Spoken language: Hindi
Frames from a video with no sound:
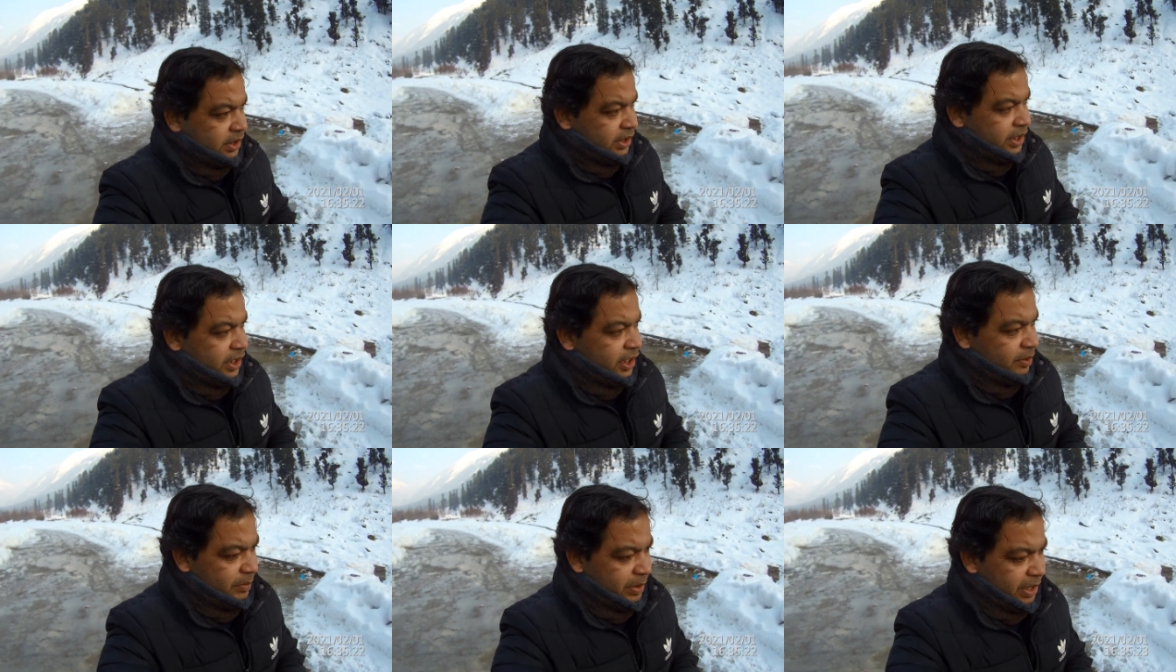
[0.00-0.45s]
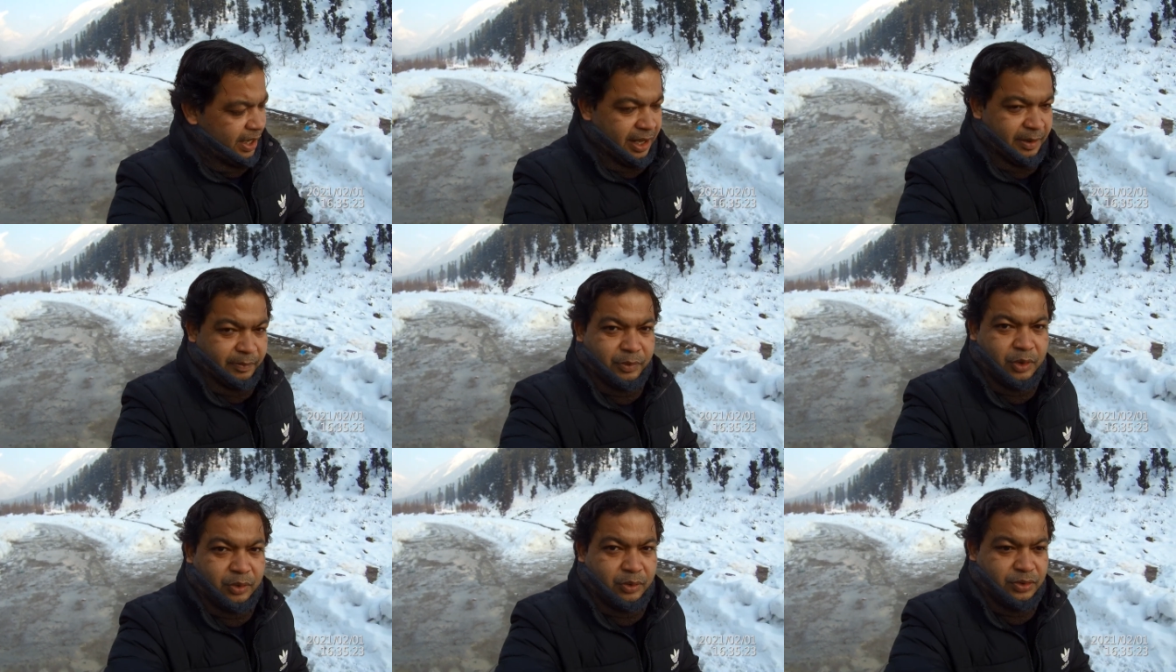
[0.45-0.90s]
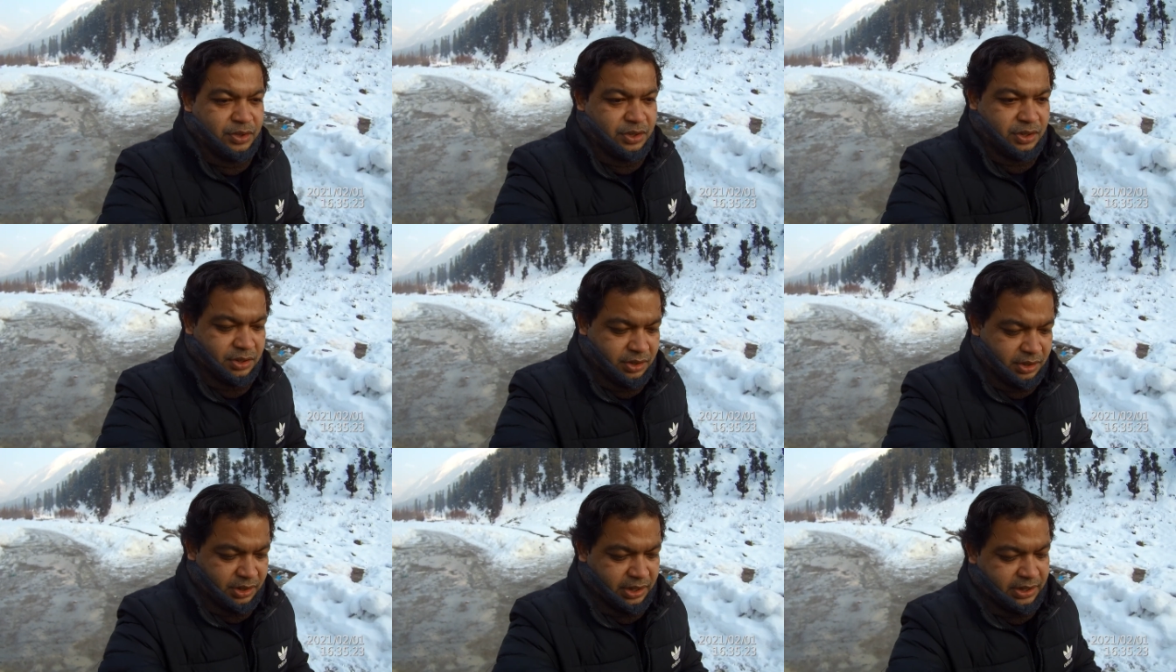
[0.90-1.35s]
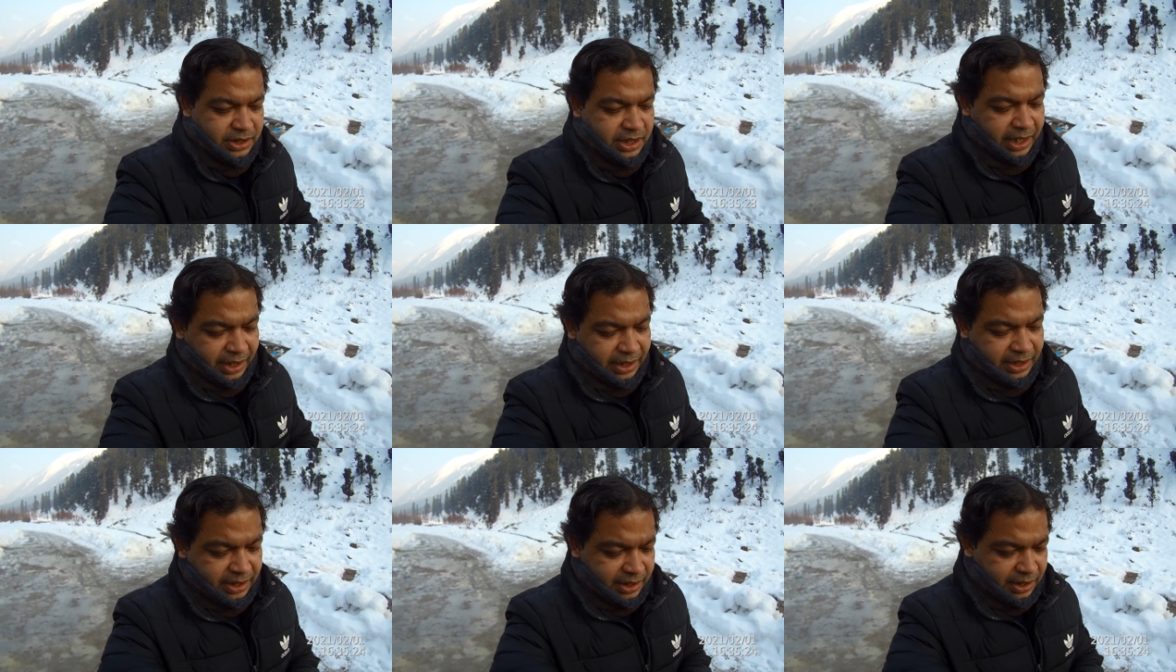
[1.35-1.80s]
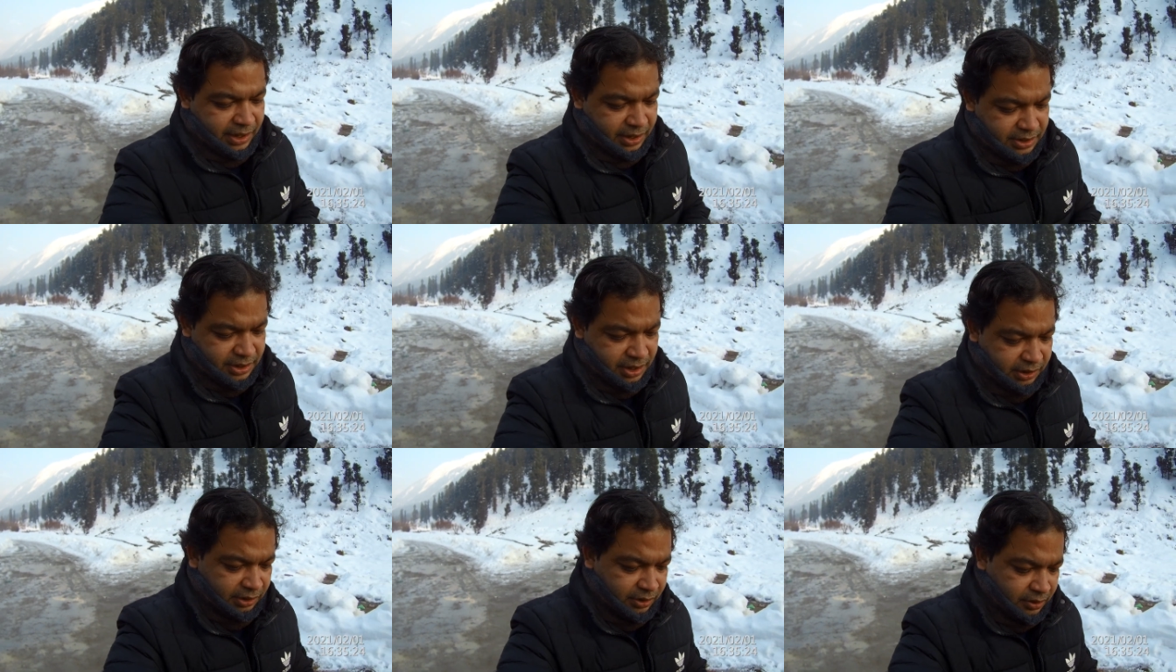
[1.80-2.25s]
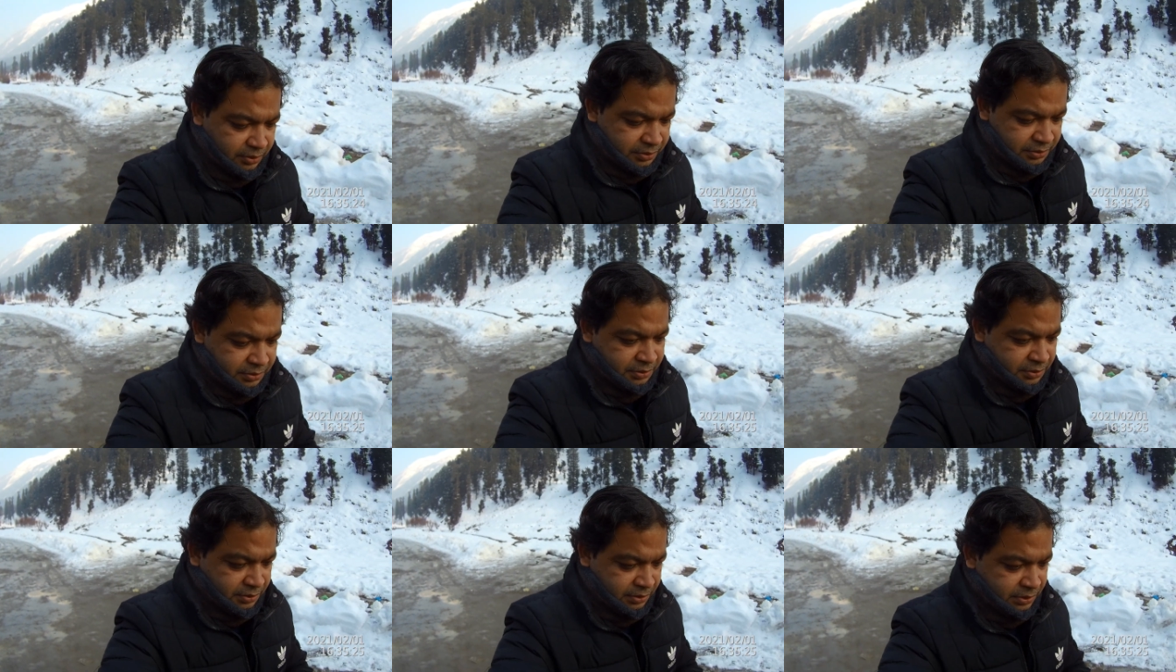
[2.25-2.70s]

लेकिन मैं आपको कुछ नज़ारे दिखाना चाहता हूँ